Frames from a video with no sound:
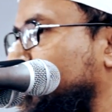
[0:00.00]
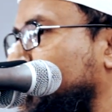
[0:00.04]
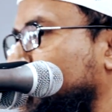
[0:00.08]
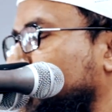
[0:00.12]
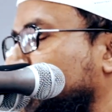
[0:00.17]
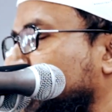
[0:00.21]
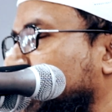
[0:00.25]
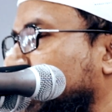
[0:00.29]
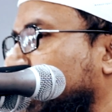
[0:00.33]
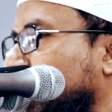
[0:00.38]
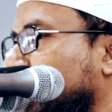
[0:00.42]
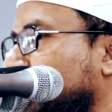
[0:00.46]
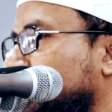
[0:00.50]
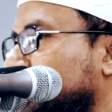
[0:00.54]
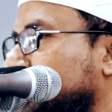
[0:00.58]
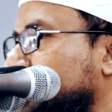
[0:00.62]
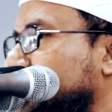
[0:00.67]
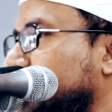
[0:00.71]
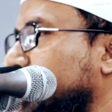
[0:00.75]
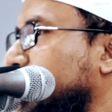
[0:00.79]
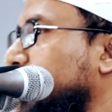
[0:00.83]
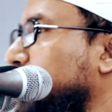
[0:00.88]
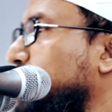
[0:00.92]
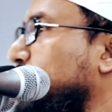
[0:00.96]
দুনিয়া
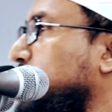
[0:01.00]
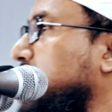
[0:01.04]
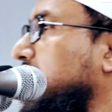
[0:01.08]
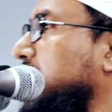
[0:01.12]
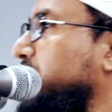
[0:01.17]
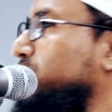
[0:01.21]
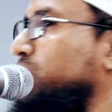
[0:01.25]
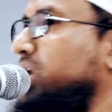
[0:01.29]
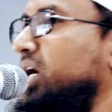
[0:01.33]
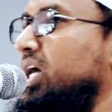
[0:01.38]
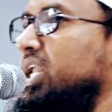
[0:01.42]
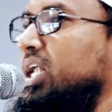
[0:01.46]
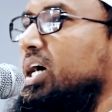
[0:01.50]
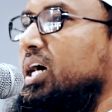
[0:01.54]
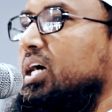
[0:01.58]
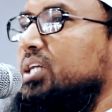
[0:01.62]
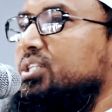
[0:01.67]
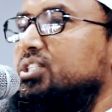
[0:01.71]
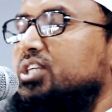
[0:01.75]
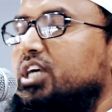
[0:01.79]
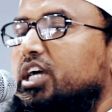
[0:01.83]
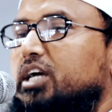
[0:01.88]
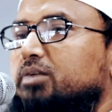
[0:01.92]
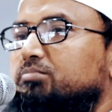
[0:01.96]
যারা কোরআনওয়ালা
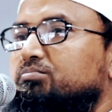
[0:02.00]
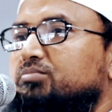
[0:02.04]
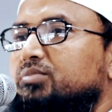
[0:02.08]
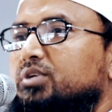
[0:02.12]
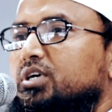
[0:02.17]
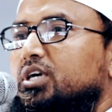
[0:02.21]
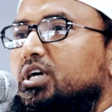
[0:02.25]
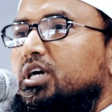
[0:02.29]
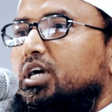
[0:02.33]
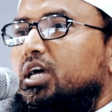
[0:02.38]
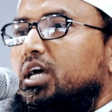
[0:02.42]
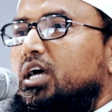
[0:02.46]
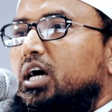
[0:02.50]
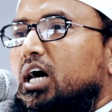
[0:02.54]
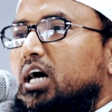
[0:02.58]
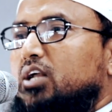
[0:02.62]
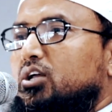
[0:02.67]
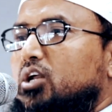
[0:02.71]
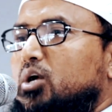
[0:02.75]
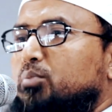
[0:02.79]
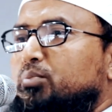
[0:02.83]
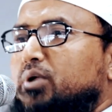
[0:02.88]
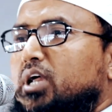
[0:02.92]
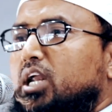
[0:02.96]
আছেন
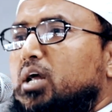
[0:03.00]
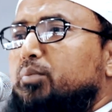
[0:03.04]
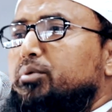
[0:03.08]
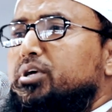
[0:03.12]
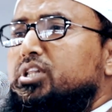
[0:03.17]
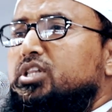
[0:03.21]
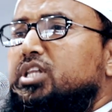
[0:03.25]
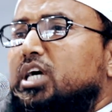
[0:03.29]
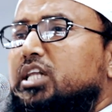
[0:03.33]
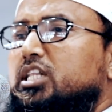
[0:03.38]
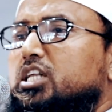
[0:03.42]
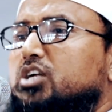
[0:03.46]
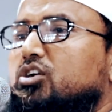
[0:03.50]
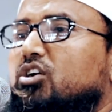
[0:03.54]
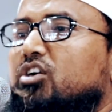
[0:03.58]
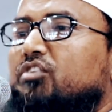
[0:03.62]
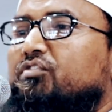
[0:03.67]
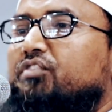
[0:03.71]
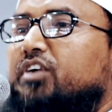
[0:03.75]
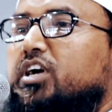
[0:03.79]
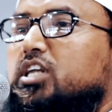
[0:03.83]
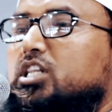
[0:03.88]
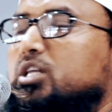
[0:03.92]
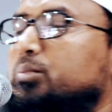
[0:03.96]
আল্লাহ রবুল আলমিন তাদেরকে
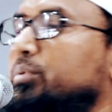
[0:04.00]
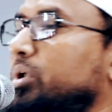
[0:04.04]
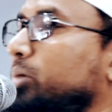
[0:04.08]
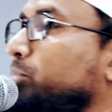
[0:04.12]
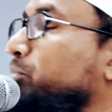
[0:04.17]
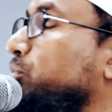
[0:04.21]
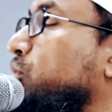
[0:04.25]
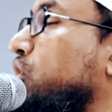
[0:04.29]
অফার দিবেন